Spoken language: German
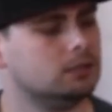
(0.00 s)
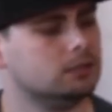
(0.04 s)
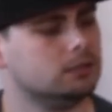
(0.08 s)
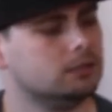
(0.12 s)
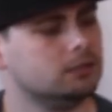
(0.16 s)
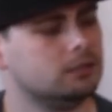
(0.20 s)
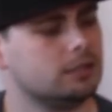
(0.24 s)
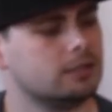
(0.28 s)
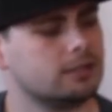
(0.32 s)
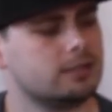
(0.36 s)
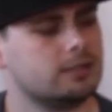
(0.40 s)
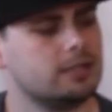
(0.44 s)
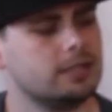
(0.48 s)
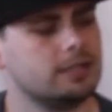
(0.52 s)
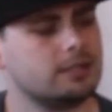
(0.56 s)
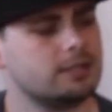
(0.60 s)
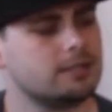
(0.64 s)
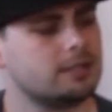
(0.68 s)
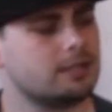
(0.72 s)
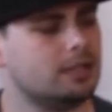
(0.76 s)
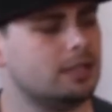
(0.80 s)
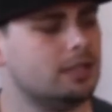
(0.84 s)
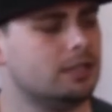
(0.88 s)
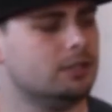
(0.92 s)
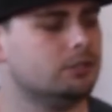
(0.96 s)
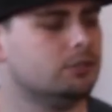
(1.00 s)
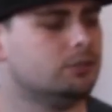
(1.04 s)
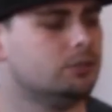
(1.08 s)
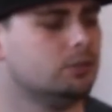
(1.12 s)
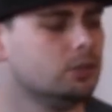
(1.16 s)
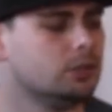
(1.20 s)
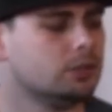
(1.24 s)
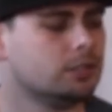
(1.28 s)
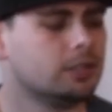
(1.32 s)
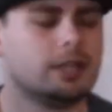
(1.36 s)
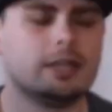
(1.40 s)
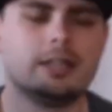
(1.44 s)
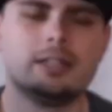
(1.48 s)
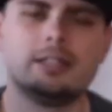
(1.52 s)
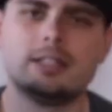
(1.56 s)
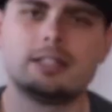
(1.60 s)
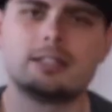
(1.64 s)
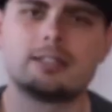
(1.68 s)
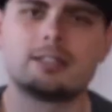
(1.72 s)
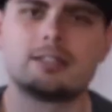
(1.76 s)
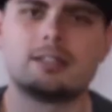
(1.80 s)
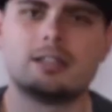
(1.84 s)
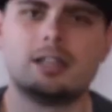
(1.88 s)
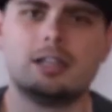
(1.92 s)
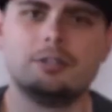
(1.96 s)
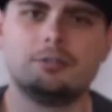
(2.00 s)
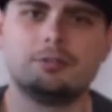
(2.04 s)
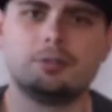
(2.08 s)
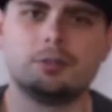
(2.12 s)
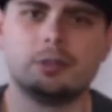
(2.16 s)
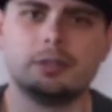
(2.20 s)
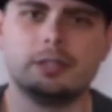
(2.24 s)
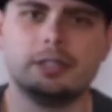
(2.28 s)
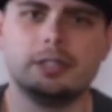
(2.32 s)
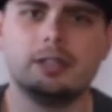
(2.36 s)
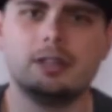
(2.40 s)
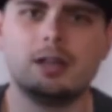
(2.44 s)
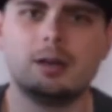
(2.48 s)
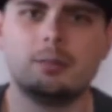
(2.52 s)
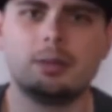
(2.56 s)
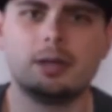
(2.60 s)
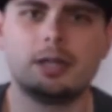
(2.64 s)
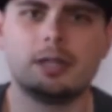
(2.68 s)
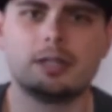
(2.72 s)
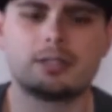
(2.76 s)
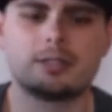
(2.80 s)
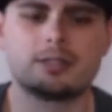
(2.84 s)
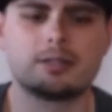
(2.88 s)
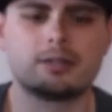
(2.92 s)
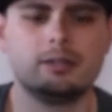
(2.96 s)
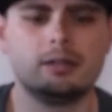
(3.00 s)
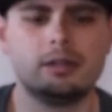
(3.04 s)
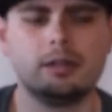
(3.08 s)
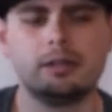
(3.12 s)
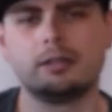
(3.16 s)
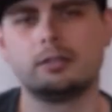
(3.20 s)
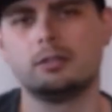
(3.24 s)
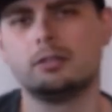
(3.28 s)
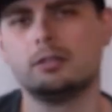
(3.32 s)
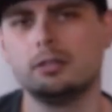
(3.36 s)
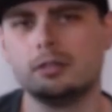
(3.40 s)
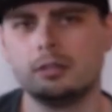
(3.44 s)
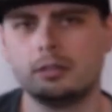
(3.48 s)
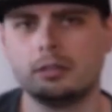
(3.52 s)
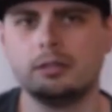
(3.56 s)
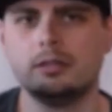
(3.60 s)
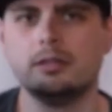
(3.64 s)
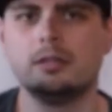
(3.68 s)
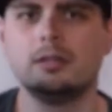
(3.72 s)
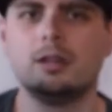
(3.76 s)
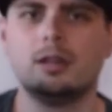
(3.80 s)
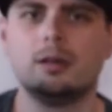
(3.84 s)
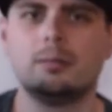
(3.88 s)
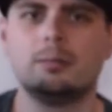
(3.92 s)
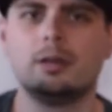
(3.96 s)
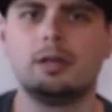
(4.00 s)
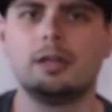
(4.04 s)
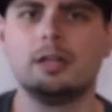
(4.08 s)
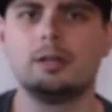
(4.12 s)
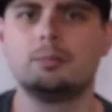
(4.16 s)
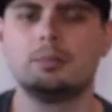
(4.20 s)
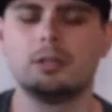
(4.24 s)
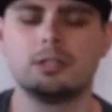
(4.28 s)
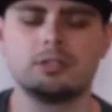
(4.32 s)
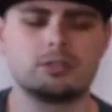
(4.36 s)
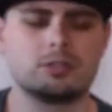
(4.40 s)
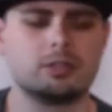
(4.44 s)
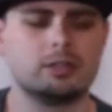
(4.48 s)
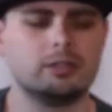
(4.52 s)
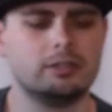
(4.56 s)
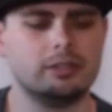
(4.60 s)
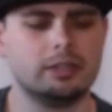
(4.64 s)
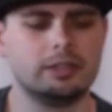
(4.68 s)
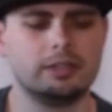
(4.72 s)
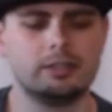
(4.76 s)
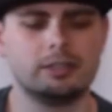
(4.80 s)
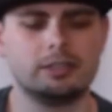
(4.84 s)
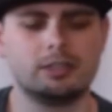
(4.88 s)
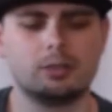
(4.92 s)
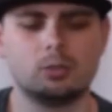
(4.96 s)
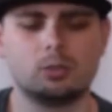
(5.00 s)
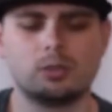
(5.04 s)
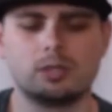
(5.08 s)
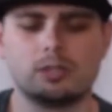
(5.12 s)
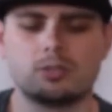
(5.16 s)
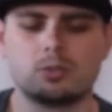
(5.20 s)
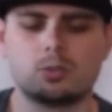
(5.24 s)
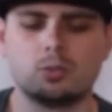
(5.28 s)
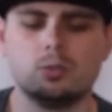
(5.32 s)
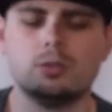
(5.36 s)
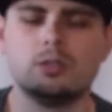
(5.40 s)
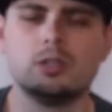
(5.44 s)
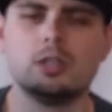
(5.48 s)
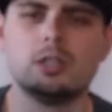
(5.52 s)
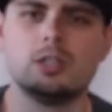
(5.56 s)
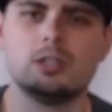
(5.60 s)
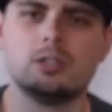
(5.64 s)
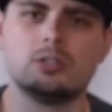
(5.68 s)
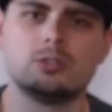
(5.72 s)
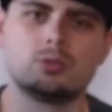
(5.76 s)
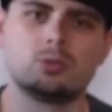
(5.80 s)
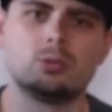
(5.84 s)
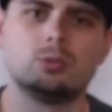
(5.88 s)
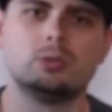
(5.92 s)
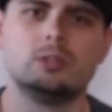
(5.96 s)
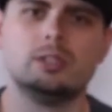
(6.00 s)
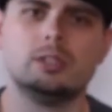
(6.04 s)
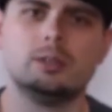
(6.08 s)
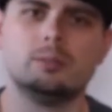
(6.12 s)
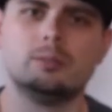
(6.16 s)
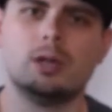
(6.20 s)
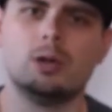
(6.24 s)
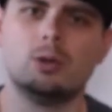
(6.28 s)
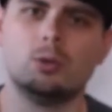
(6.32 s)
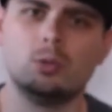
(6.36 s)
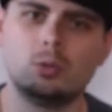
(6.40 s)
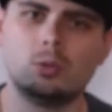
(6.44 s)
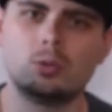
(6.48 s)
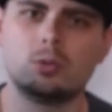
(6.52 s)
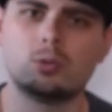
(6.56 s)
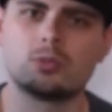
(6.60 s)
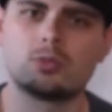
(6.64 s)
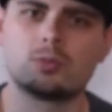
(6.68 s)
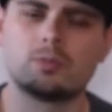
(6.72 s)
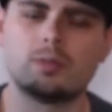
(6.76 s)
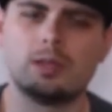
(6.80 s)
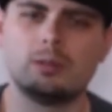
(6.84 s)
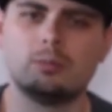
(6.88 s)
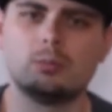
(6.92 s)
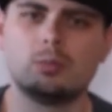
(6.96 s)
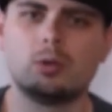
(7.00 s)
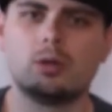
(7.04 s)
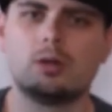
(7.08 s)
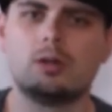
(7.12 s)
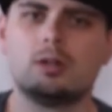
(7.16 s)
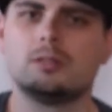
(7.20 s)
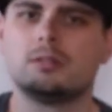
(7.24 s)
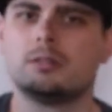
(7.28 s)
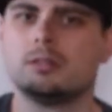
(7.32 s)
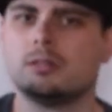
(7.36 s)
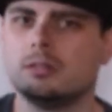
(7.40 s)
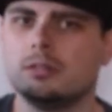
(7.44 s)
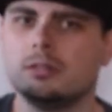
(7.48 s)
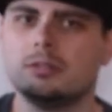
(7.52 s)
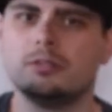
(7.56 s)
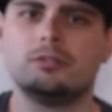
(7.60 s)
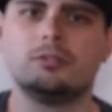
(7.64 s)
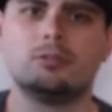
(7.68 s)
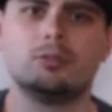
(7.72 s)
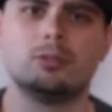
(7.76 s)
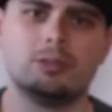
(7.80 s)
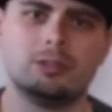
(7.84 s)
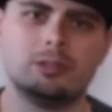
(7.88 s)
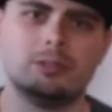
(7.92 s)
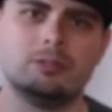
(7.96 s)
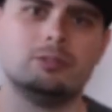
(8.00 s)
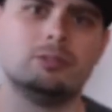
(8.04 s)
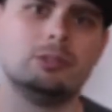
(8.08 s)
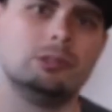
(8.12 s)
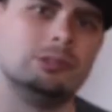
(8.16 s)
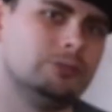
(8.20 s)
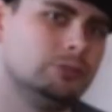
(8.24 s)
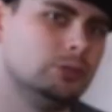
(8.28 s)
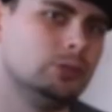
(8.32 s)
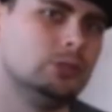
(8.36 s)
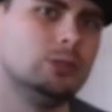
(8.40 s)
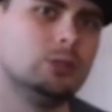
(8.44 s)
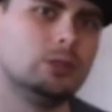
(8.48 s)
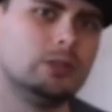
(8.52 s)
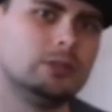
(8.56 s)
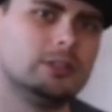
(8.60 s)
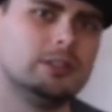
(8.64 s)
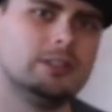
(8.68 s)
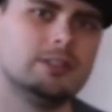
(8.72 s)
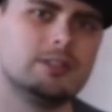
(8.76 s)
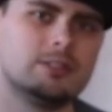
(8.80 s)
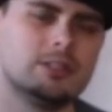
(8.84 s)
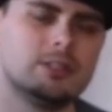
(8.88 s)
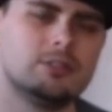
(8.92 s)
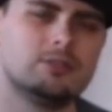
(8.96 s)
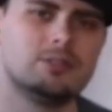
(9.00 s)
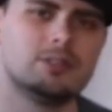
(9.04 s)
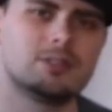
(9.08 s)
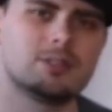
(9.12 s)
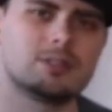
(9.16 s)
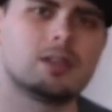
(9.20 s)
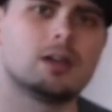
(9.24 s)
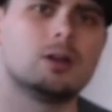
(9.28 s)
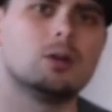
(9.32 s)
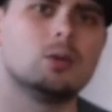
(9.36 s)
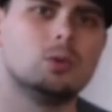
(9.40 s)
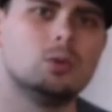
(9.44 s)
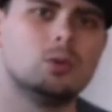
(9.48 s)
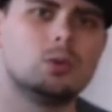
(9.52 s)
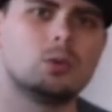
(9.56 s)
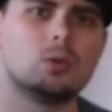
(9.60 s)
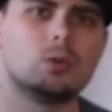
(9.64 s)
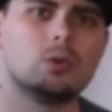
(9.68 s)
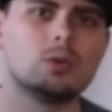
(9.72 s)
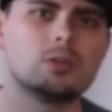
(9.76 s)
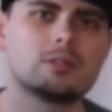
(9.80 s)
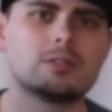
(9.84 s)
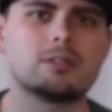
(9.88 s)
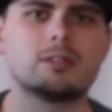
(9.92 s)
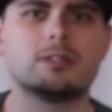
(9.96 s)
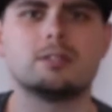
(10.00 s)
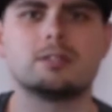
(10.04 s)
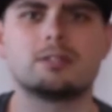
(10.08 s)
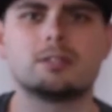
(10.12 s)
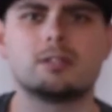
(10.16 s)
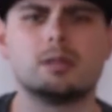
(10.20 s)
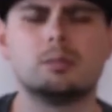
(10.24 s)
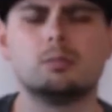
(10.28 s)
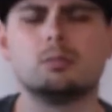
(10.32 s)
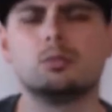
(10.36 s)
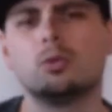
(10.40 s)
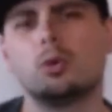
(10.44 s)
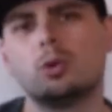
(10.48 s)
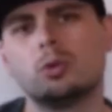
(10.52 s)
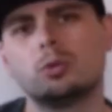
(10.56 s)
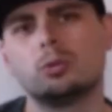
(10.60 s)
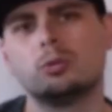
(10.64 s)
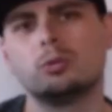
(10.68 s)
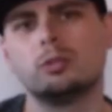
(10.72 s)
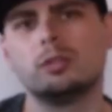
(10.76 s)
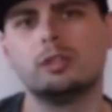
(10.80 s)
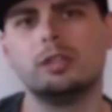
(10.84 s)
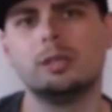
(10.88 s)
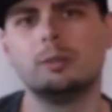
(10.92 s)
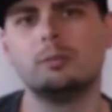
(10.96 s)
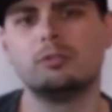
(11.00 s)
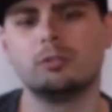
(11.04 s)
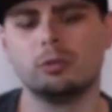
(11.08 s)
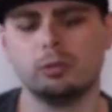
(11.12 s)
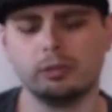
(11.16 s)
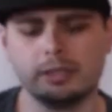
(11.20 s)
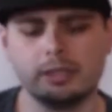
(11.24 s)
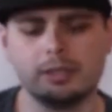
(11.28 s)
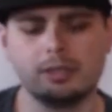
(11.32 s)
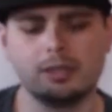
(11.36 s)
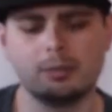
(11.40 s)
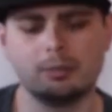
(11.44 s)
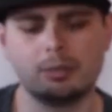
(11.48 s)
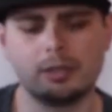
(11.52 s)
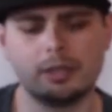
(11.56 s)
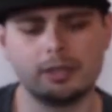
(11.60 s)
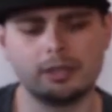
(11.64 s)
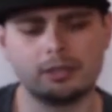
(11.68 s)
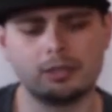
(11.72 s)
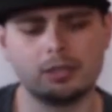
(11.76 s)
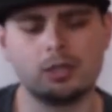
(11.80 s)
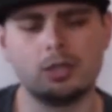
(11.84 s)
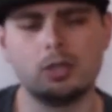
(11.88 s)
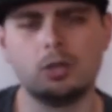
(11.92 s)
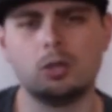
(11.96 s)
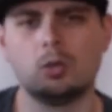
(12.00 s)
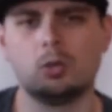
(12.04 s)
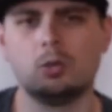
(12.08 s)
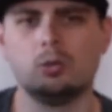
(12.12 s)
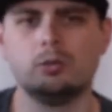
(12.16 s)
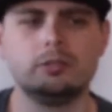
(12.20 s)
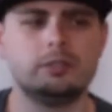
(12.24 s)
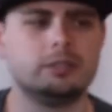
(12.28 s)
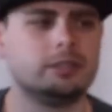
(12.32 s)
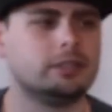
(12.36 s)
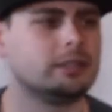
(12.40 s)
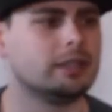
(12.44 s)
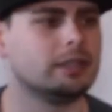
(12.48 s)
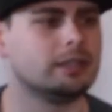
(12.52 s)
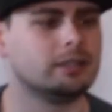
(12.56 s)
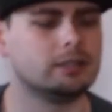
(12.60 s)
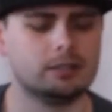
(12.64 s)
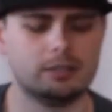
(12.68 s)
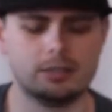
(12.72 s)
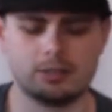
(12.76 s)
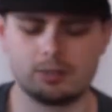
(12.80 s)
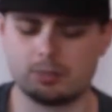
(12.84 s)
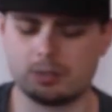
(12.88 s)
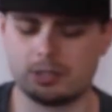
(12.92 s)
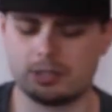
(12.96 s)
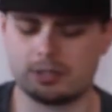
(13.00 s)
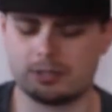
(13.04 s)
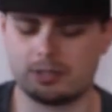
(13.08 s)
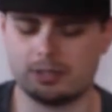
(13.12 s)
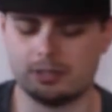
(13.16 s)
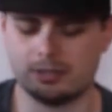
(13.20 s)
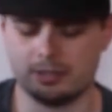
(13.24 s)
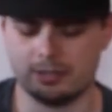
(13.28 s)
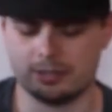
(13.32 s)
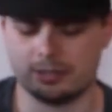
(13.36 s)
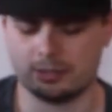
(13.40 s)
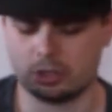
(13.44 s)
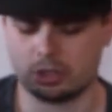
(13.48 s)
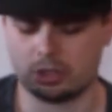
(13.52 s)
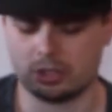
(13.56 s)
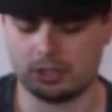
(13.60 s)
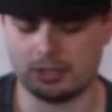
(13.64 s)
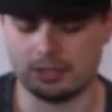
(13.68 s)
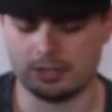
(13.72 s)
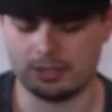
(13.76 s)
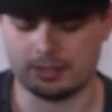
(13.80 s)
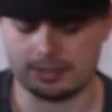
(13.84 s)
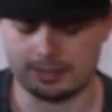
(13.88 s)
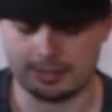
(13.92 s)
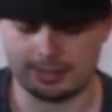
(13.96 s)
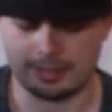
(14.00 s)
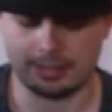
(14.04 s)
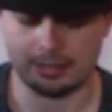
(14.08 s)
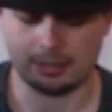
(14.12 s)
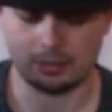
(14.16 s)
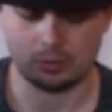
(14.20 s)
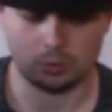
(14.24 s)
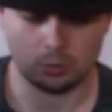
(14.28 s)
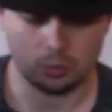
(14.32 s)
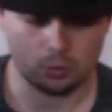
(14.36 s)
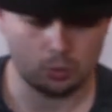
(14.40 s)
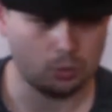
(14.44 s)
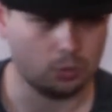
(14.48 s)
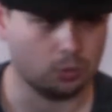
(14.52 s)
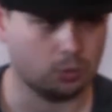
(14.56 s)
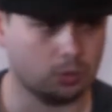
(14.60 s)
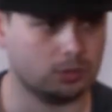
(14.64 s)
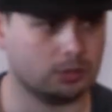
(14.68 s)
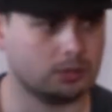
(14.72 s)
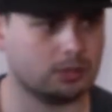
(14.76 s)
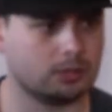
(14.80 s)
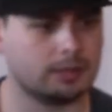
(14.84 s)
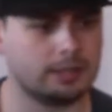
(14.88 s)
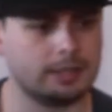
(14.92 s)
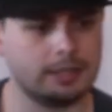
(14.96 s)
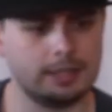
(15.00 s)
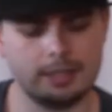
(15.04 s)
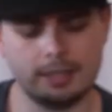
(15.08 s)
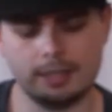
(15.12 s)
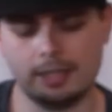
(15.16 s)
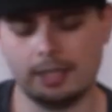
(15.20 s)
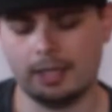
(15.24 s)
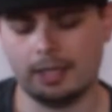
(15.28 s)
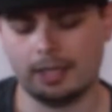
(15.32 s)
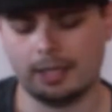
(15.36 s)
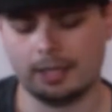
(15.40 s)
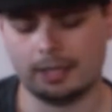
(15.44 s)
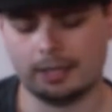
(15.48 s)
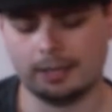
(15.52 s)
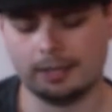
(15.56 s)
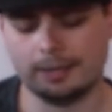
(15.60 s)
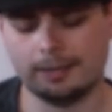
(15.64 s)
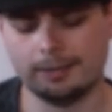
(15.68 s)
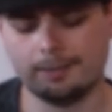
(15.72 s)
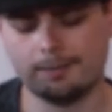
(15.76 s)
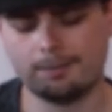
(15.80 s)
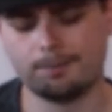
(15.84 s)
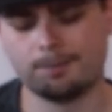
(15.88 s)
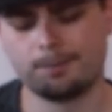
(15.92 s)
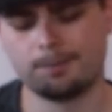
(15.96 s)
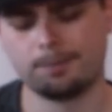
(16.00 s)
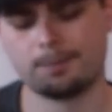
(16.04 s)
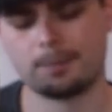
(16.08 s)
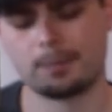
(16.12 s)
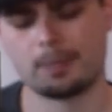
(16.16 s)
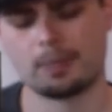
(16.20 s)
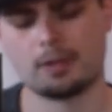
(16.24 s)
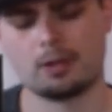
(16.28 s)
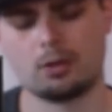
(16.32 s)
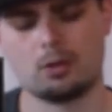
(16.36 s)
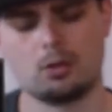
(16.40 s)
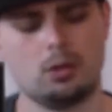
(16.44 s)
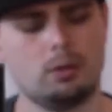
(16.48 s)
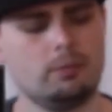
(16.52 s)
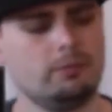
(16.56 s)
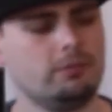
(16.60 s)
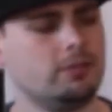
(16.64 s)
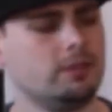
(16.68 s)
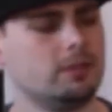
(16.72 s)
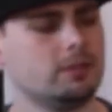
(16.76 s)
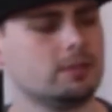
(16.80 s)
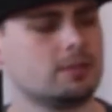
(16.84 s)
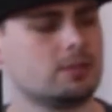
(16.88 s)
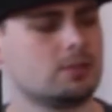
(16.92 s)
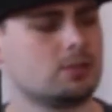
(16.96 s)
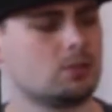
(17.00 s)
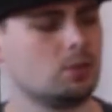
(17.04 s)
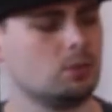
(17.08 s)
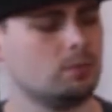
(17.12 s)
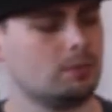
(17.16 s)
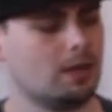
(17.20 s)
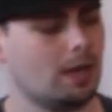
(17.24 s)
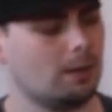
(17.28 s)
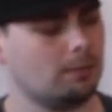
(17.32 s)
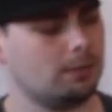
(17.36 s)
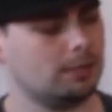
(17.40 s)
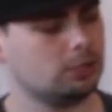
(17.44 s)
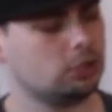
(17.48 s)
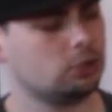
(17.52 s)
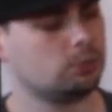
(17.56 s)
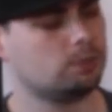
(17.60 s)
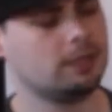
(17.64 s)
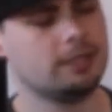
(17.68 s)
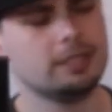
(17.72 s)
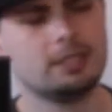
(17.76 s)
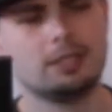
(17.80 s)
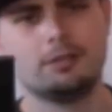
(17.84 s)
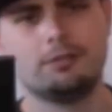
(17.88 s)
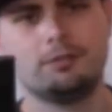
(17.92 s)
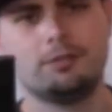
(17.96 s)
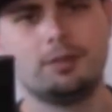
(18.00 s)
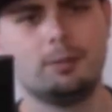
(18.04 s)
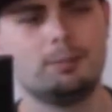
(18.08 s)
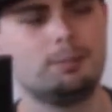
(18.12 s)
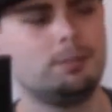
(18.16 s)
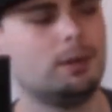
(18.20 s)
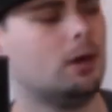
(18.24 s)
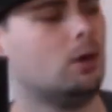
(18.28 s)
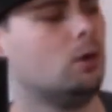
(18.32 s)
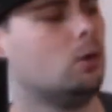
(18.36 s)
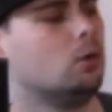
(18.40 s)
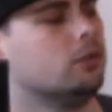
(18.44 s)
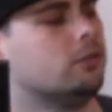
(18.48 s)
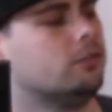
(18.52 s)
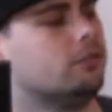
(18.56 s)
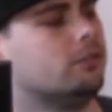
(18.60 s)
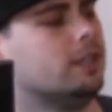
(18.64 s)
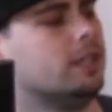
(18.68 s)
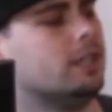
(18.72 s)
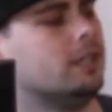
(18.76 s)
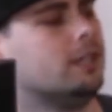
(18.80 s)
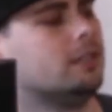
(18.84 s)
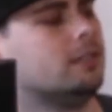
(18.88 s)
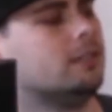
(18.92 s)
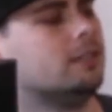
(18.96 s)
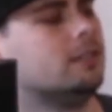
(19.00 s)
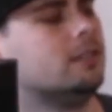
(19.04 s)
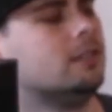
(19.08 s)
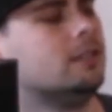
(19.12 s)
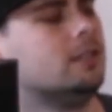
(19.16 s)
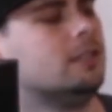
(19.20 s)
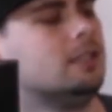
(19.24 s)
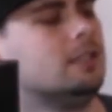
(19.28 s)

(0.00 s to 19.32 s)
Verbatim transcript: Das Netzteil wird ein Netzteil von Gigabyte sein. Ne? Gigabyte passt dann, denke ich, auch ganz gut zu dem Aorus Mainboard. Ne? Für, für, die Leute, die es nicht wissen, Aorus ist eben ein Tochterunternehmen von Gigabyte und ich denke, das passt hier an dieser Stelle sehr gut ähm, kommen wir zum Arbeitsspeicher verbaut werden.